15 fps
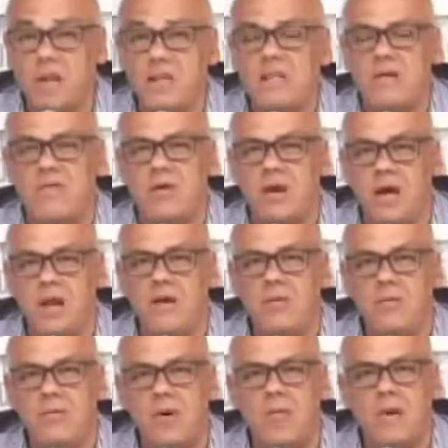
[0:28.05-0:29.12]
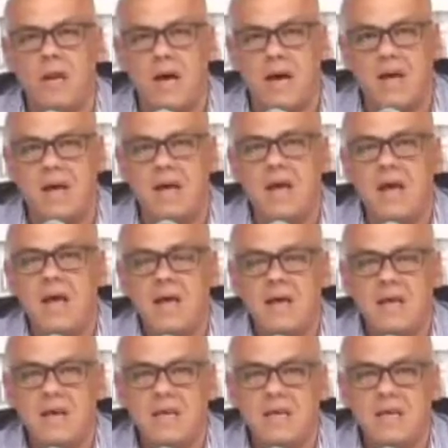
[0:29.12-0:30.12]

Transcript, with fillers: una ofrenda floral, un homenaje